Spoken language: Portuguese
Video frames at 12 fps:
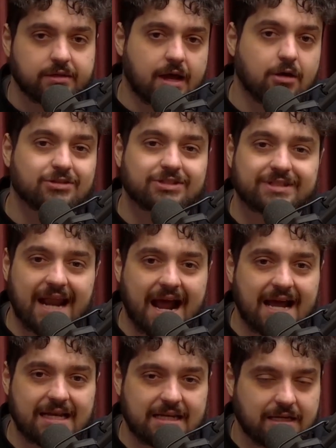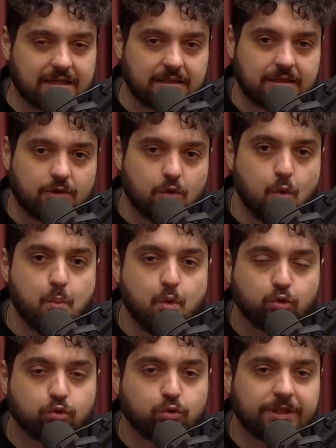Austrália, o
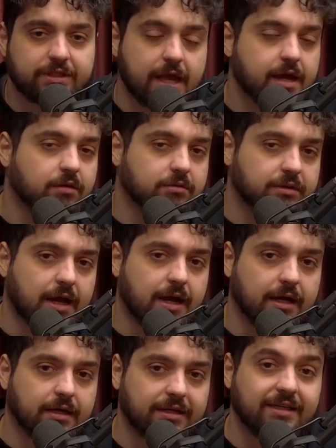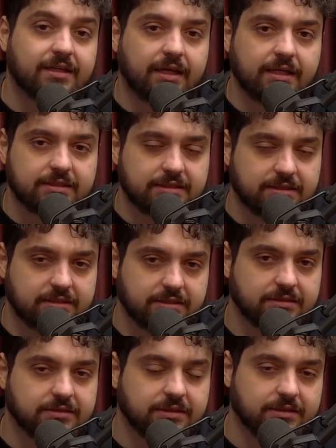mundo inteiro está em crise,
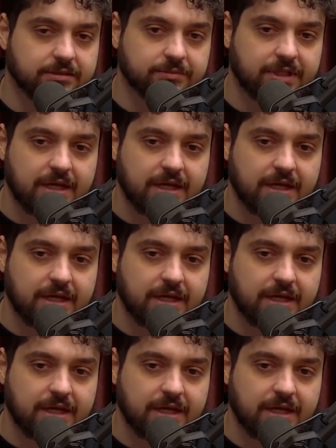entendeu?